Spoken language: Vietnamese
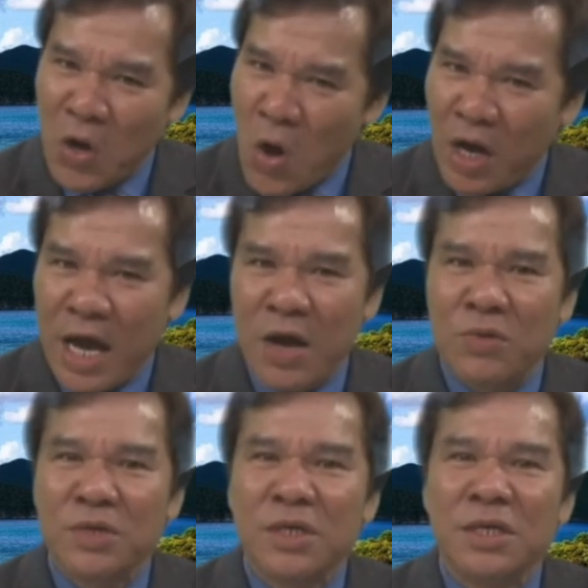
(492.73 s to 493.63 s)
ngọt
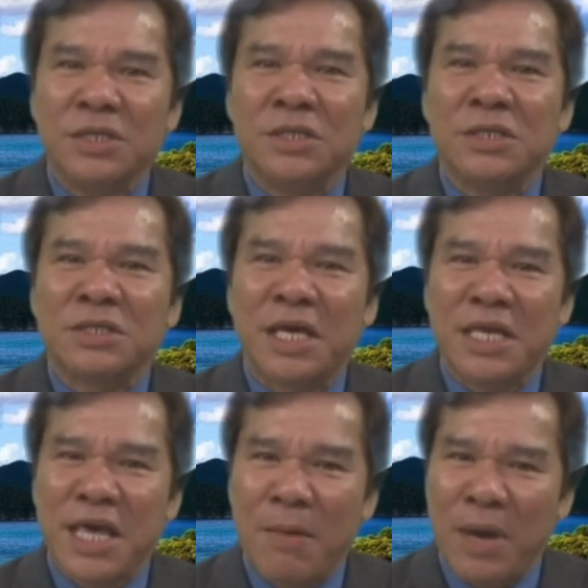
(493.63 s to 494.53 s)
ngào, nhưng thấy
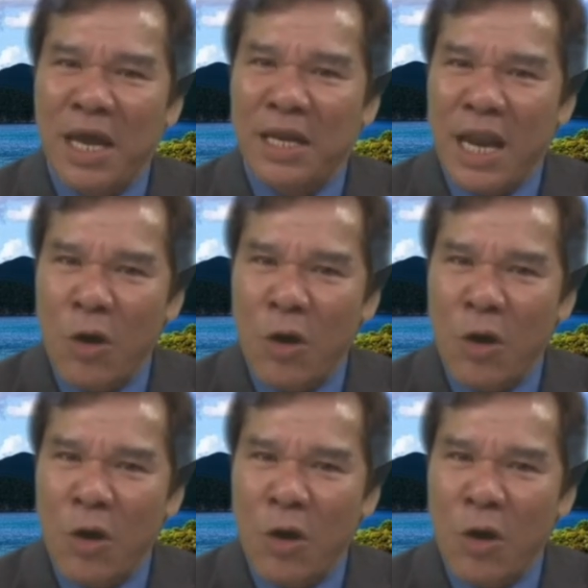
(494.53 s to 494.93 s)
cha mẹ đau